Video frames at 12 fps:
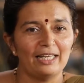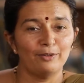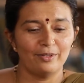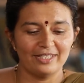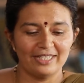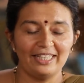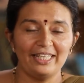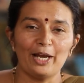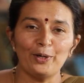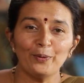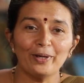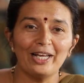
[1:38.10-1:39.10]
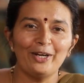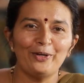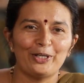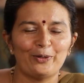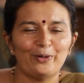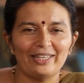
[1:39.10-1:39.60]
पहले खेलें
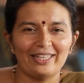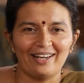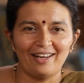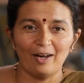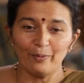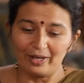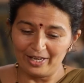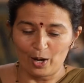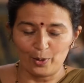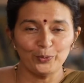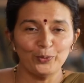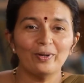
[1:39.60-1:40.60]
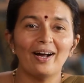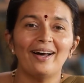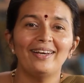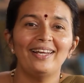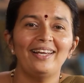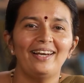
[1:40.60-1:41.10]
कभी कभी वो दोनों
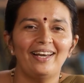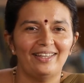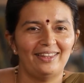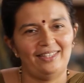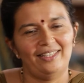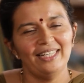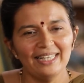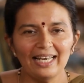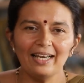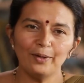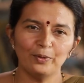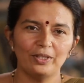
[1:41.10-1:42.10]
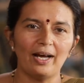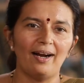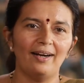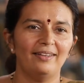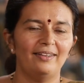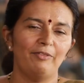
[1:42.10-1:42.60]
हाथों में रखते हैं उस
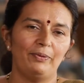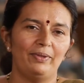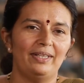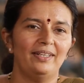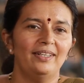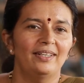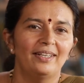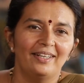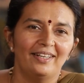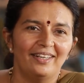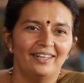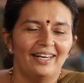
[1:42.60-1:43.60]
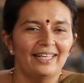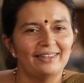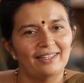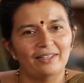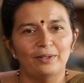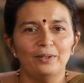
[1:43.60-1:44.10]
वक्त कोई खाली नहीं है
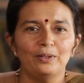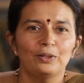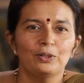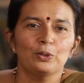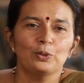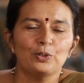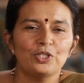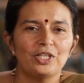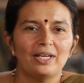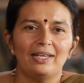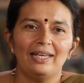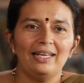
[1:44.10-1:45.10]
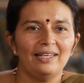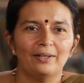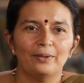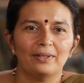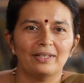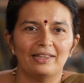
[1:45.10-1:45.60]
ये सब खेल के अलग अलग
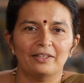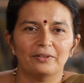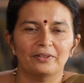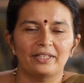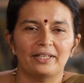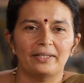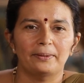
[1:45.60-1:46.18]
तरीके हैं जिससे